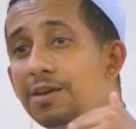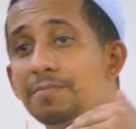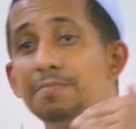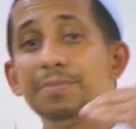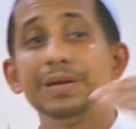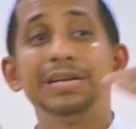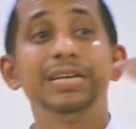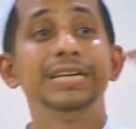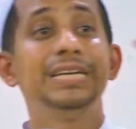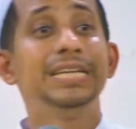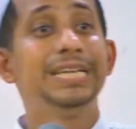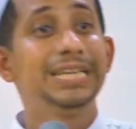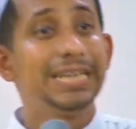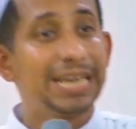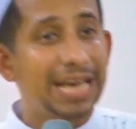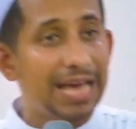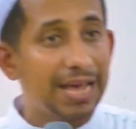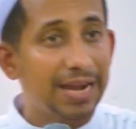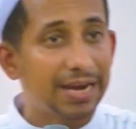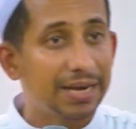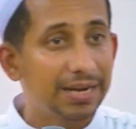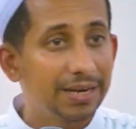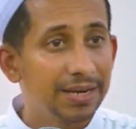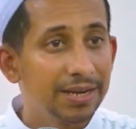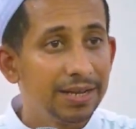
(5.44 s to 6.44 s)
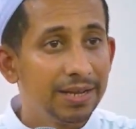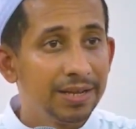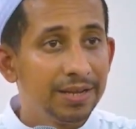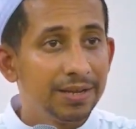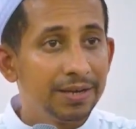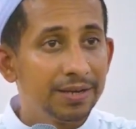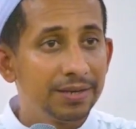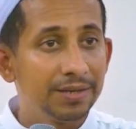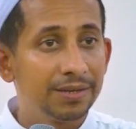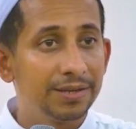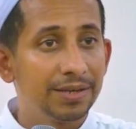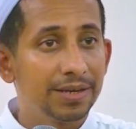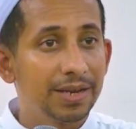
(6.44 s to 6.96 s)
yang mendengar
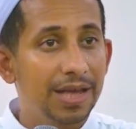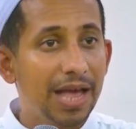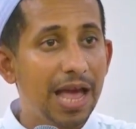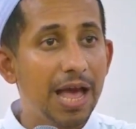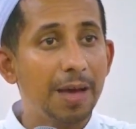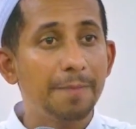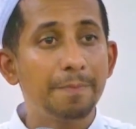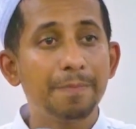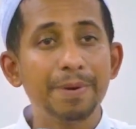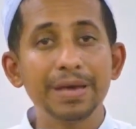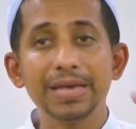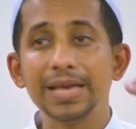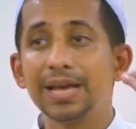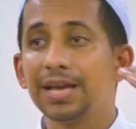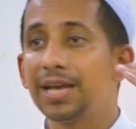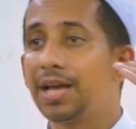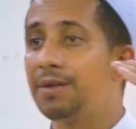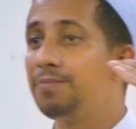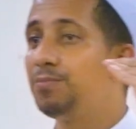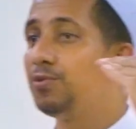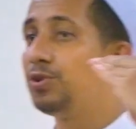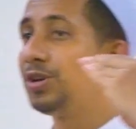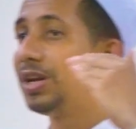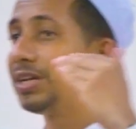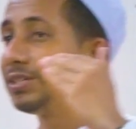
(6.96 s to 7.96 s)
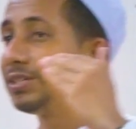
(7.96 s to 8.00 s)
apa yang kamu